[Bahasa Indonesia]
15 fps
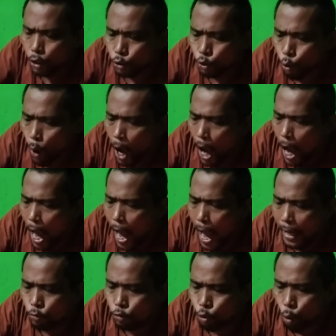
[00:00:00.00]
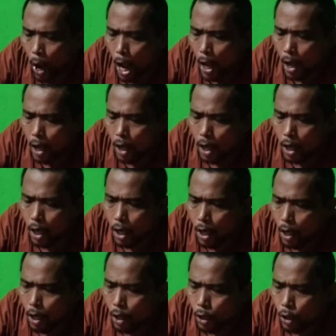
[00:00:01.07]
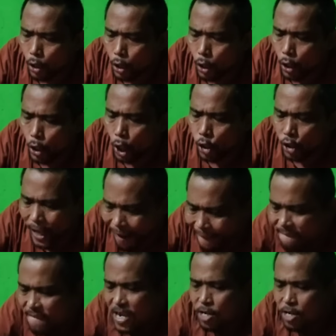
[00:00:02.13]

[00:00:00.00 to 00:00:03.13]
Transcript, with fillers: Soang, soang. Giliran sekarang